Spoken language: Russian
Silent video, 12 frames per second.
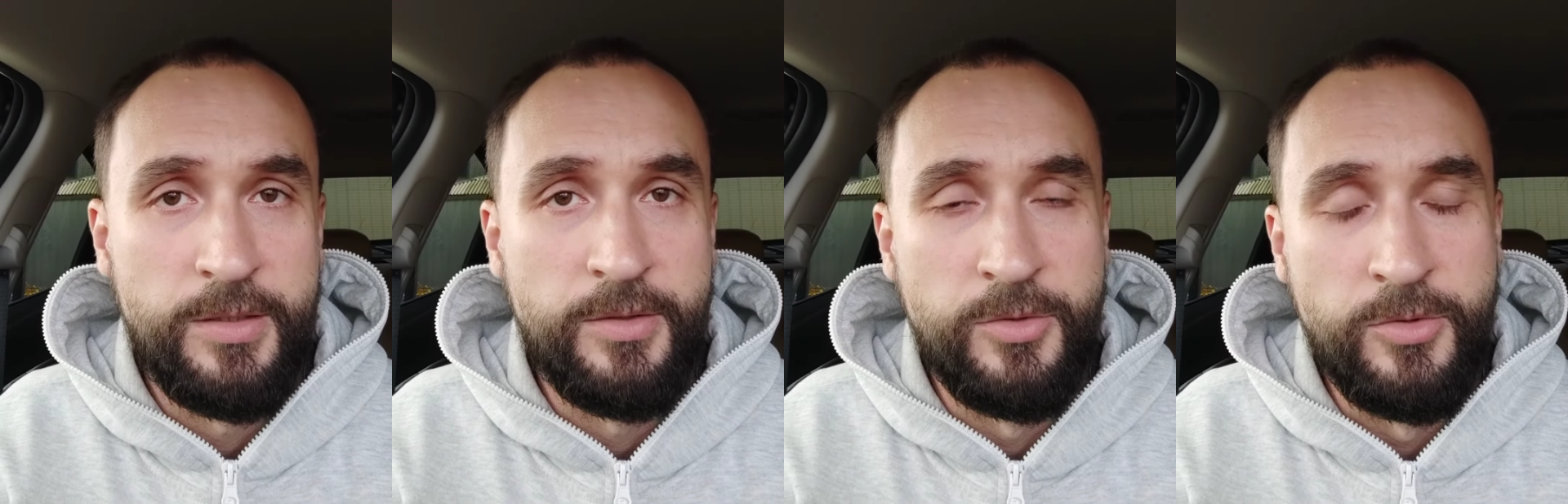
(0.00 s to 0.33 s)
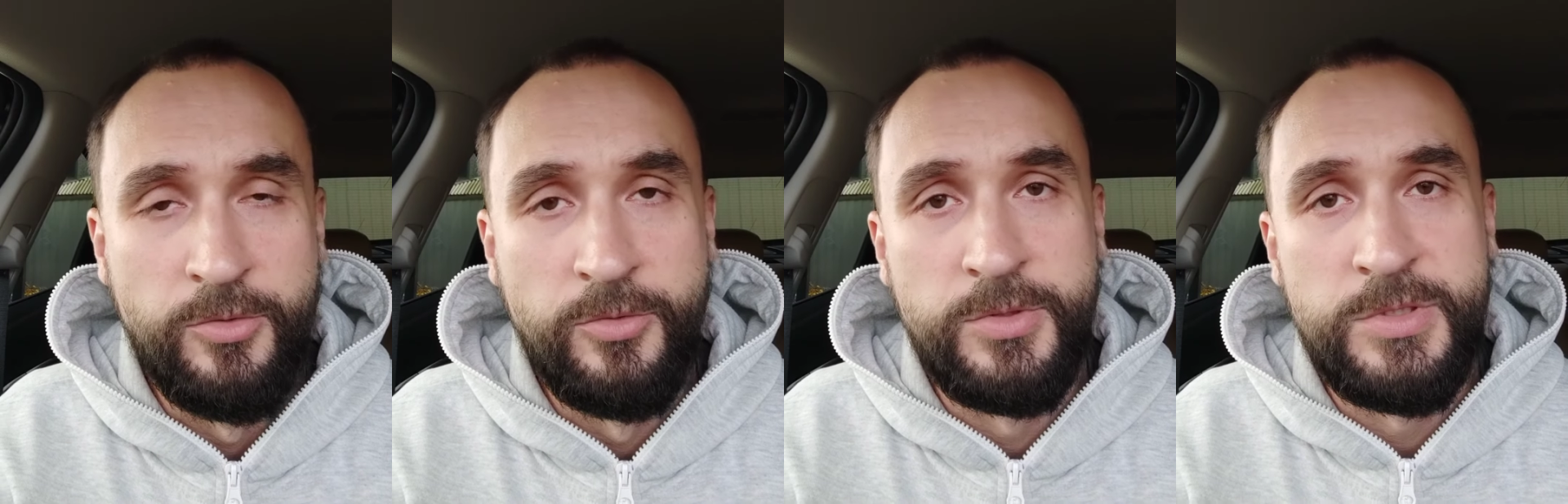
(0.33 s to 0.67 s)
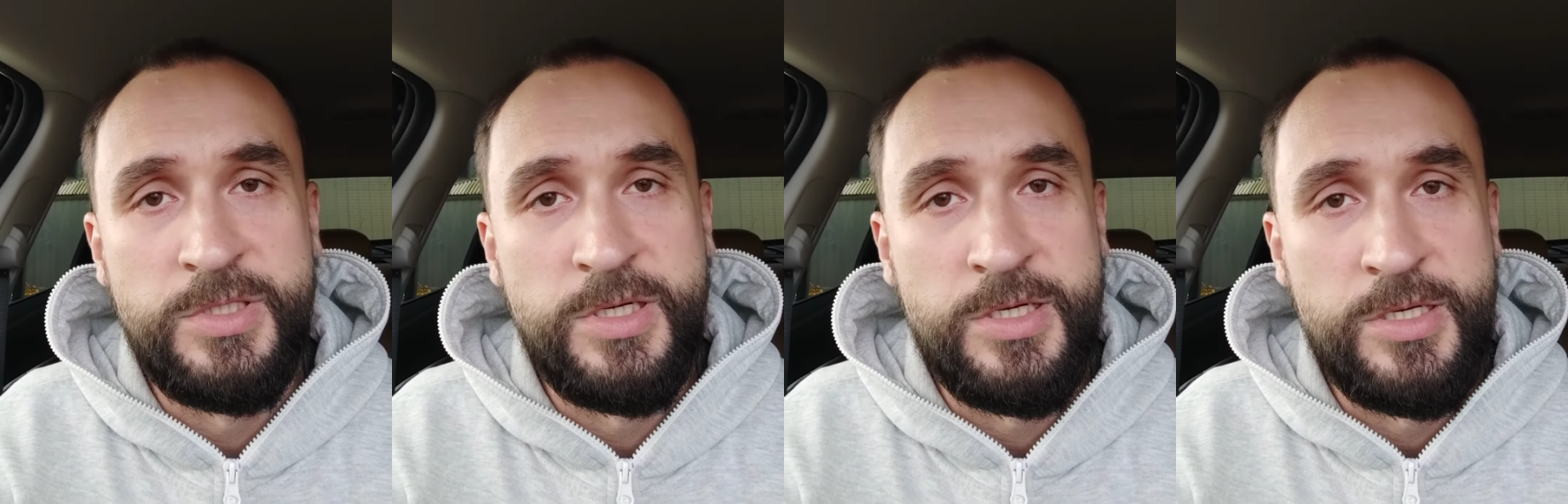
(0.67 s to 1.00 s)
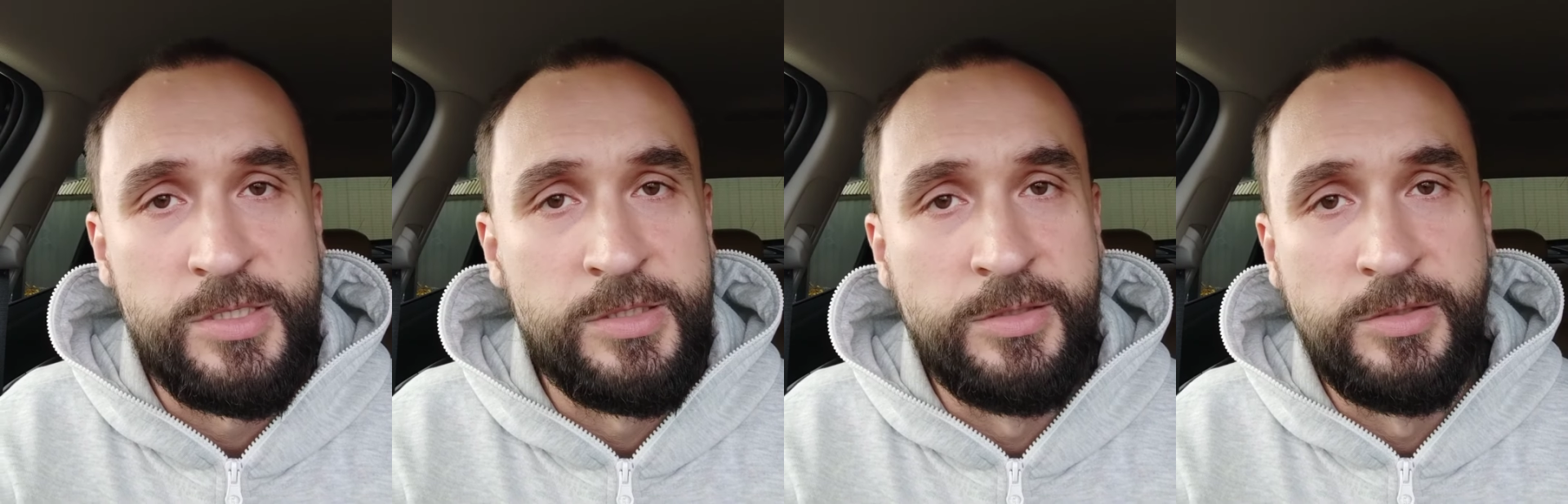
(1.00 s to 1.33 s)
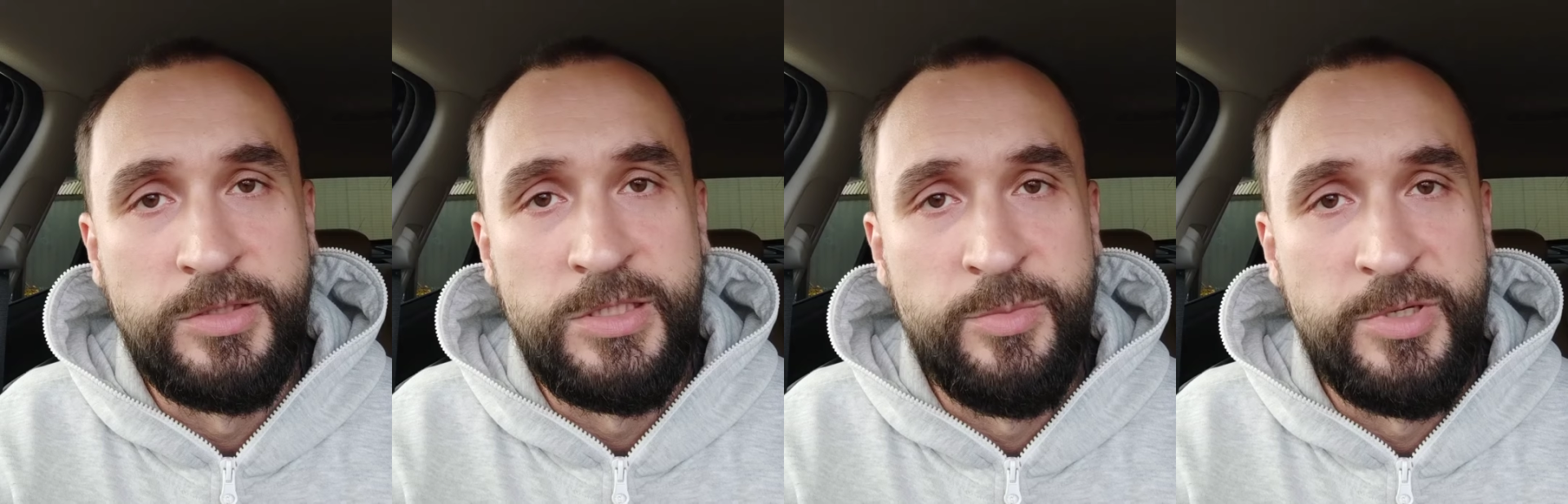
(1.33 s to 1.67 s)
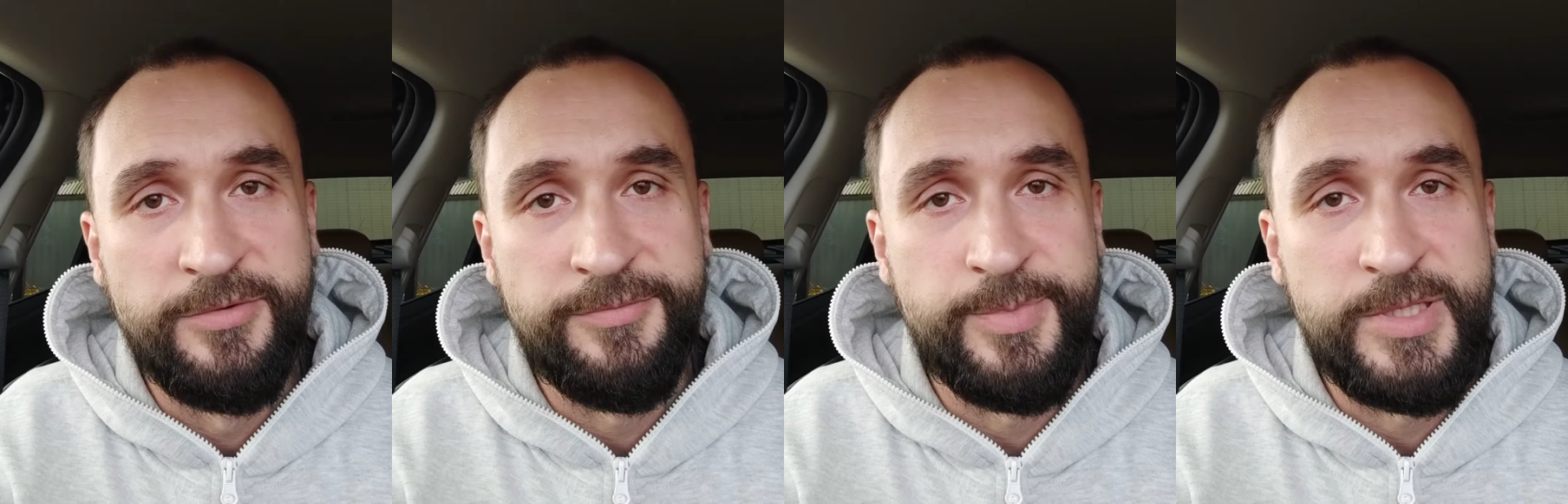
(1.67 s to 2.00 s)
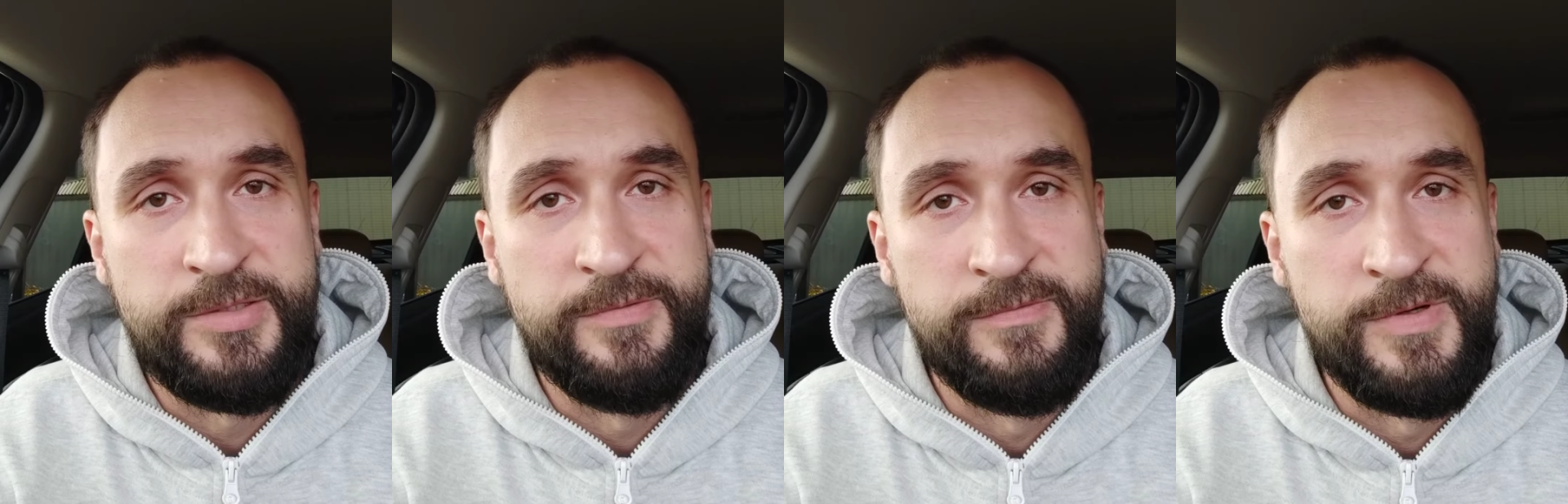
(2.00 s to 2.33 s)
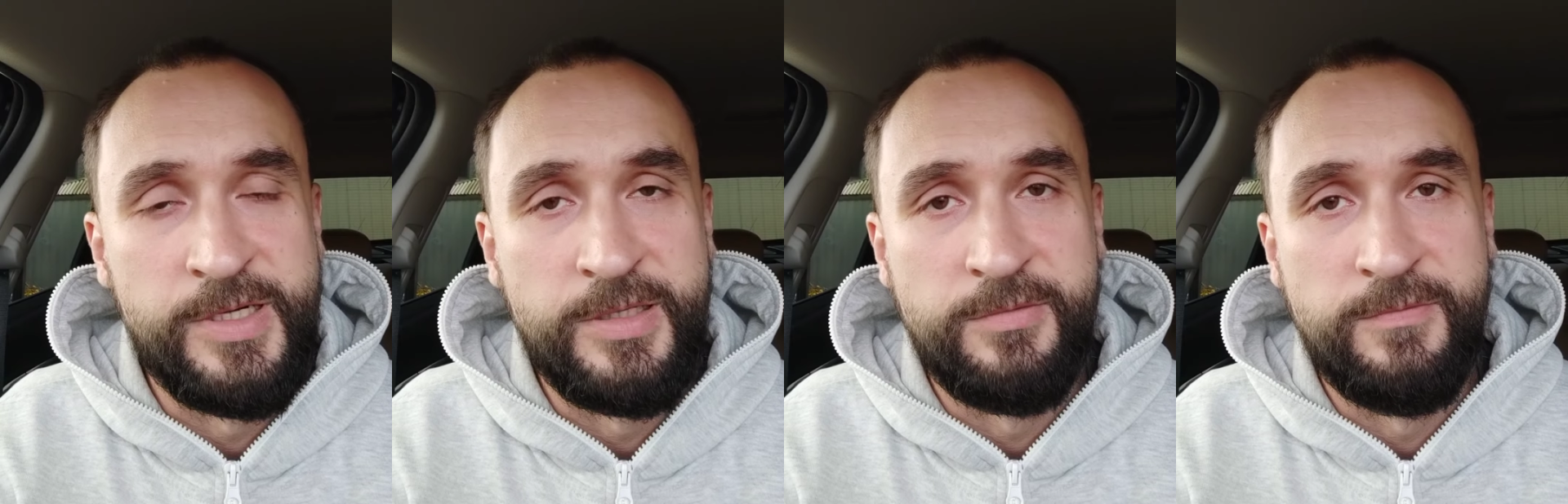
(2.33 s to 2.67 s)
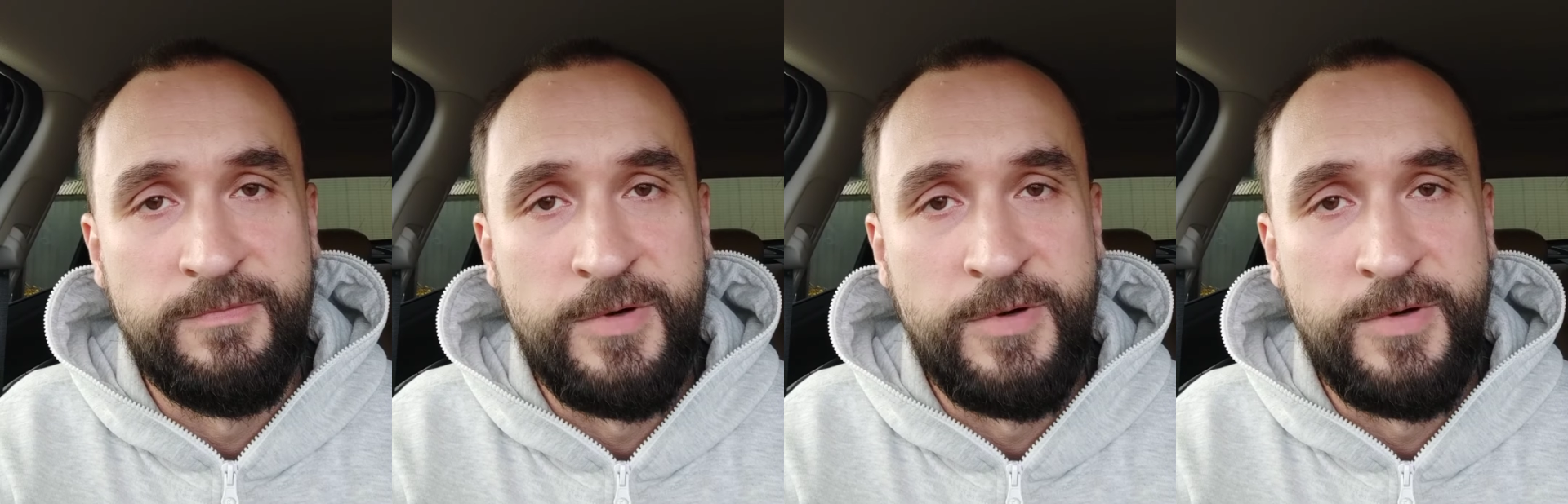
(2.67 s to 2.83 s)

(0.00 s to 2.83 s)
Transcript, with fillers: Но он закрыл тебя в подвал,